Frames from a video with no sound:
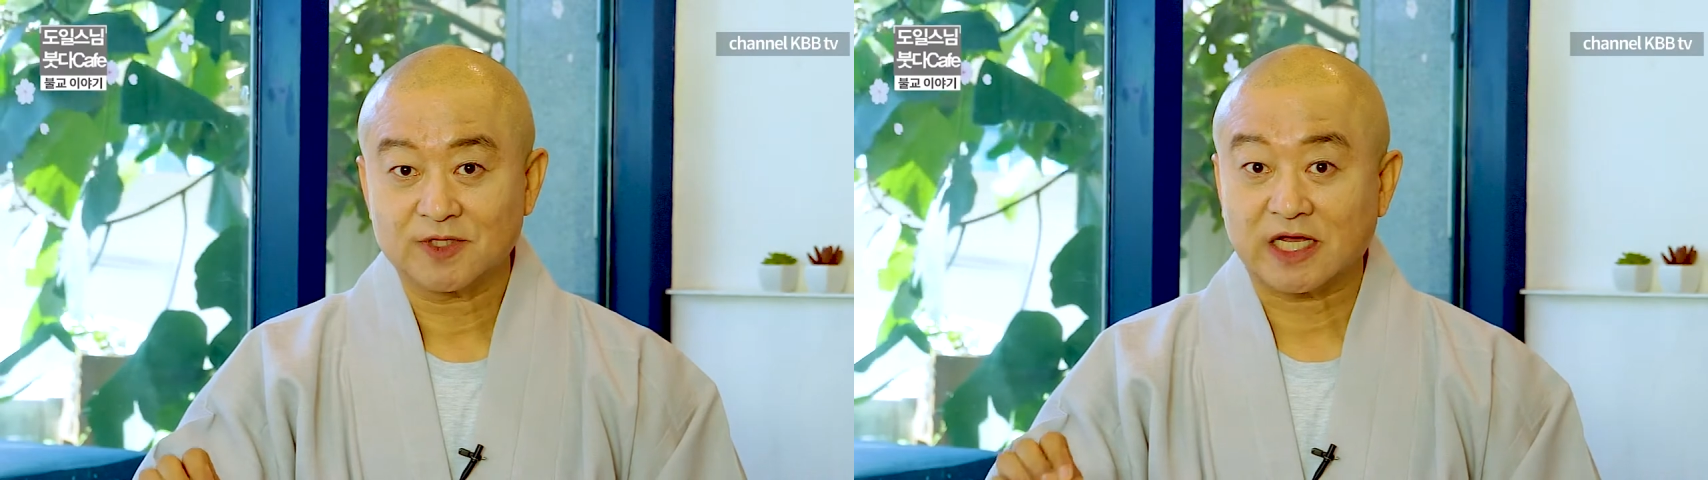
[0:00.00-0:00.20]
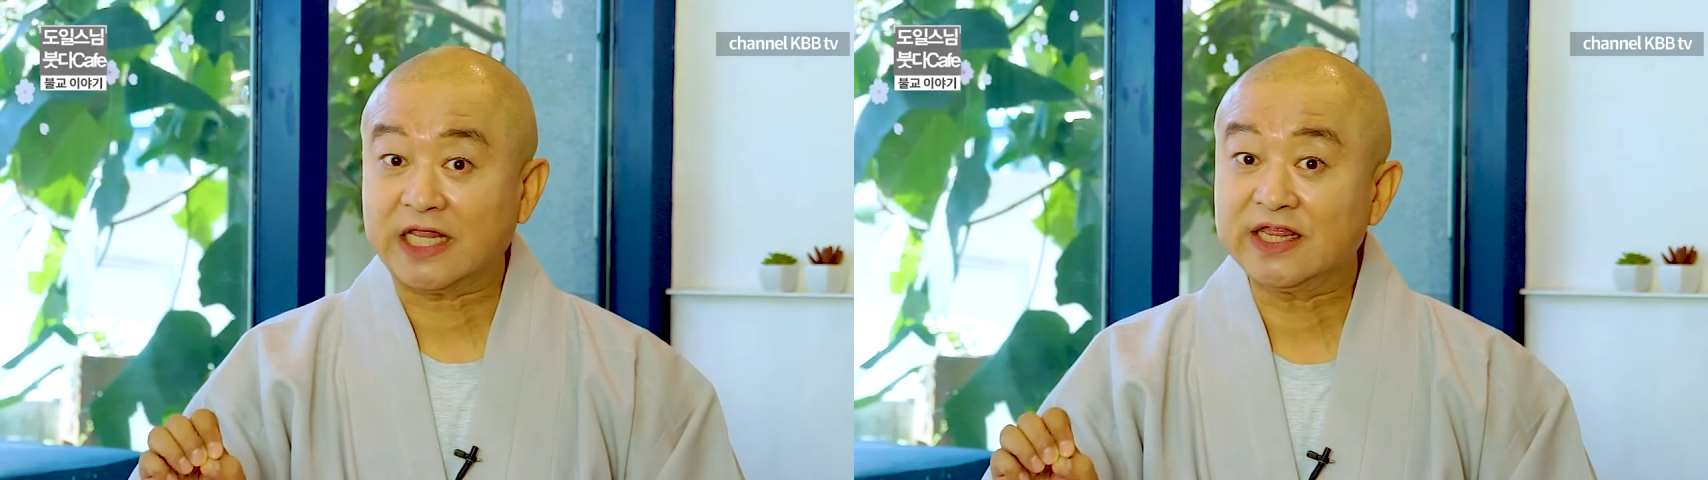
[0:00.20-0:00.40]

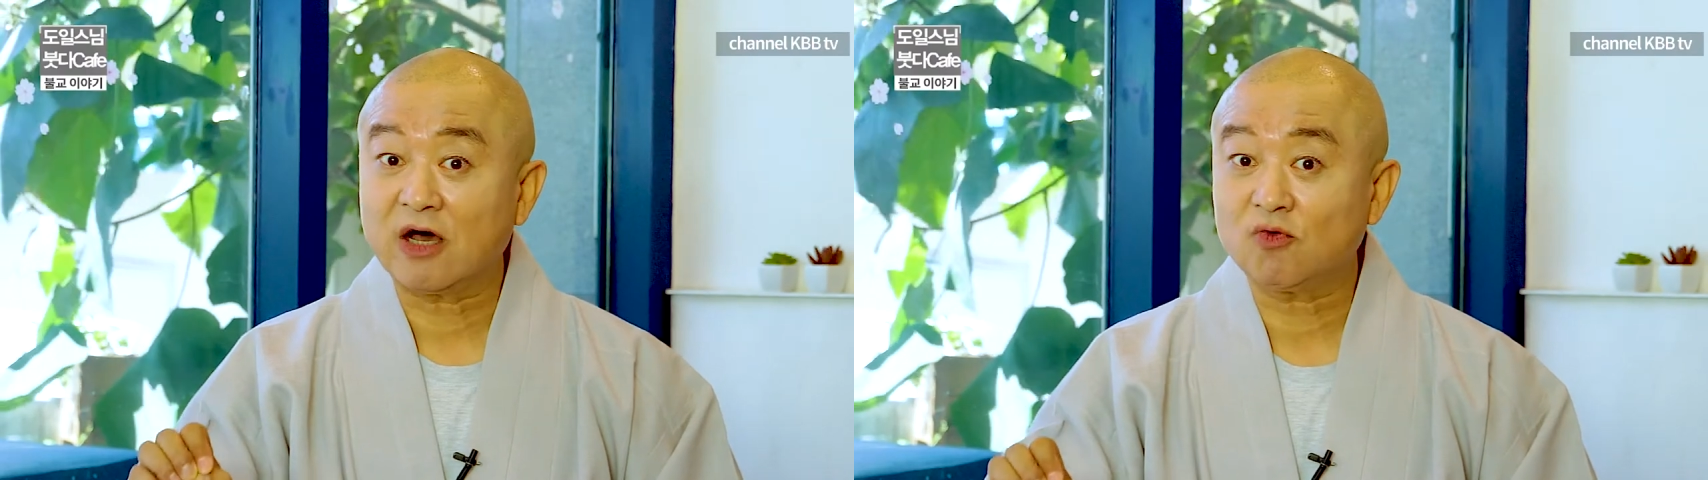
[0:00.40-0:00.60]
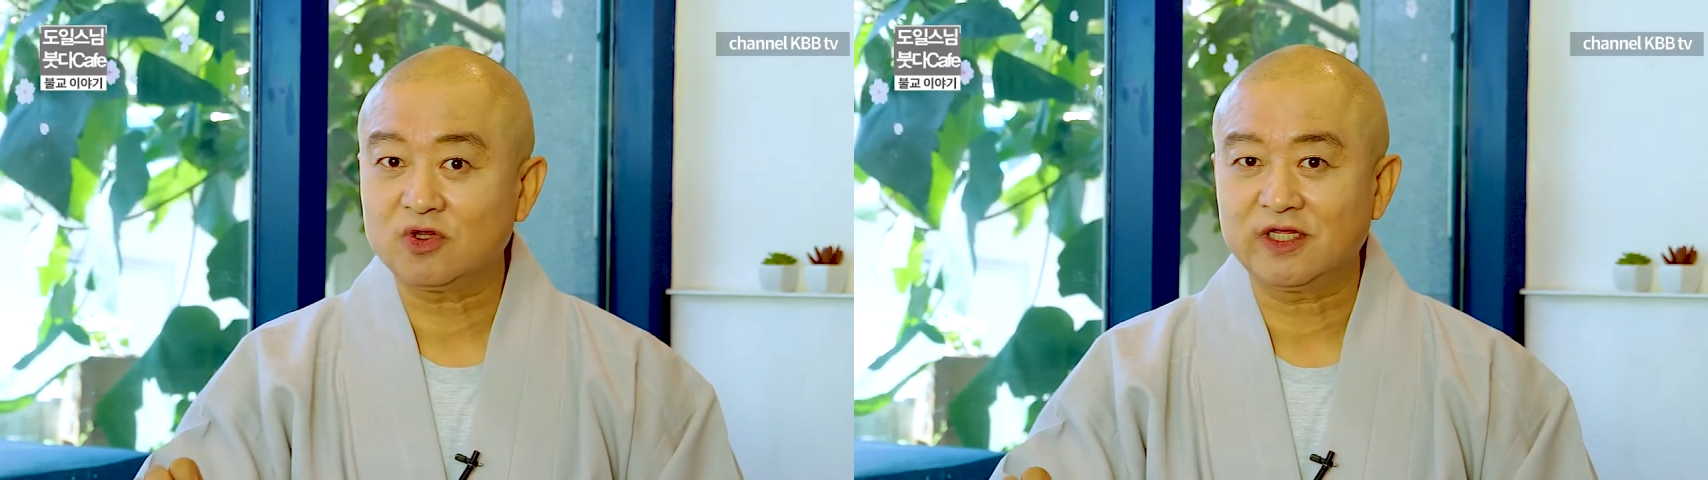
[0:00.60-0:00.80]

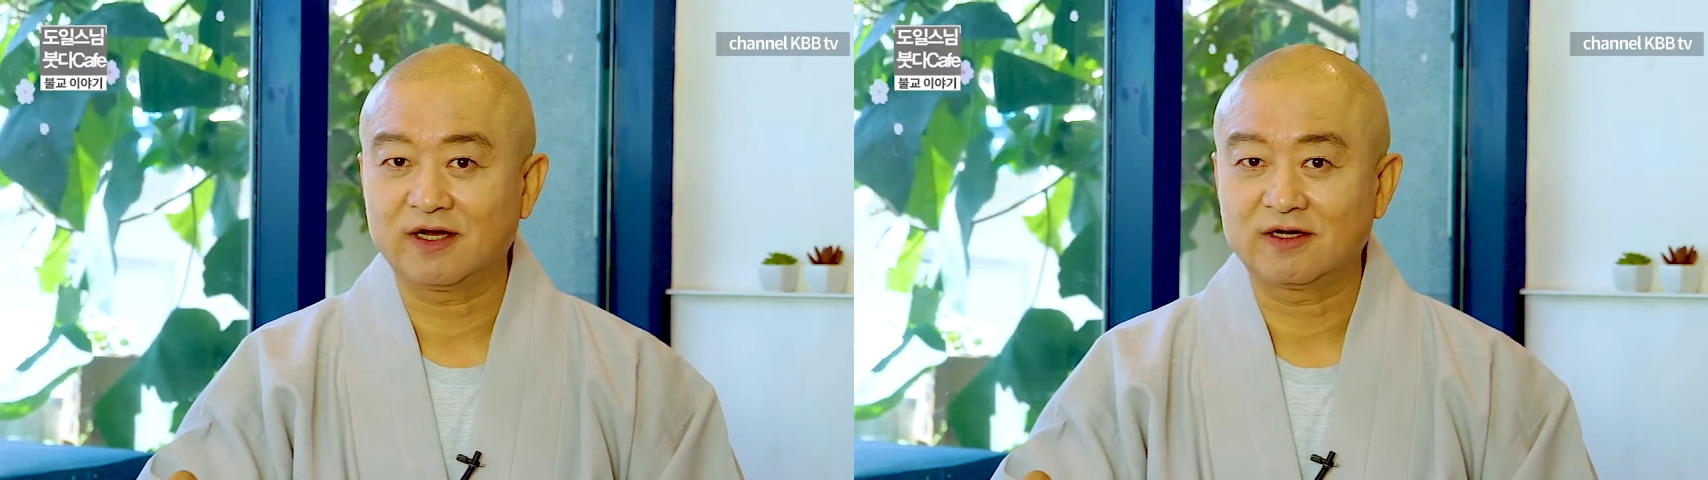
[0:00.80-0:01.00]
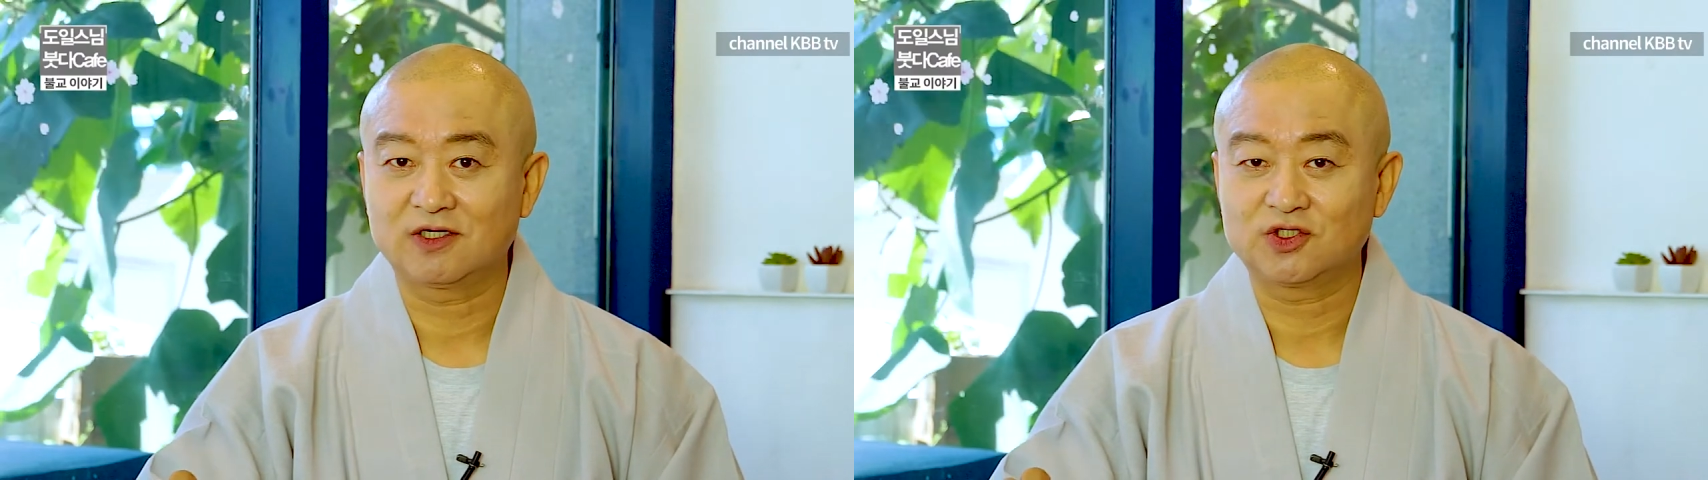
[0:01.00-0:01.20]

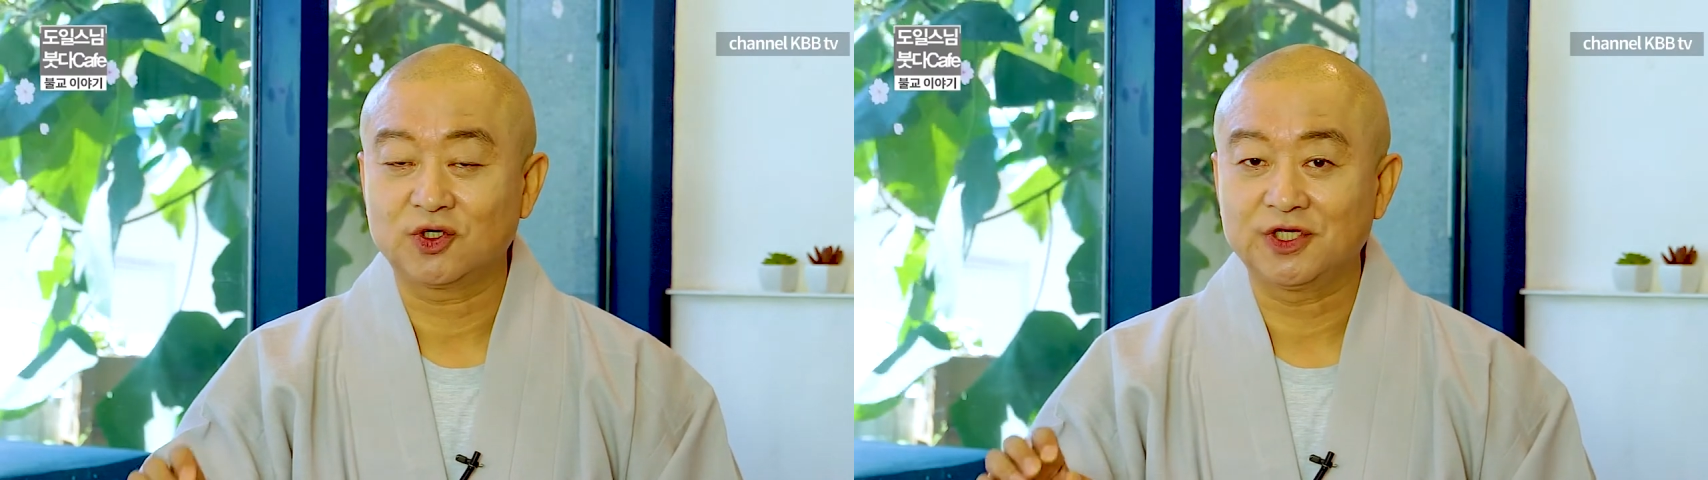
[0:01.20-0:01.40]
간다꾸띠라 그러죠.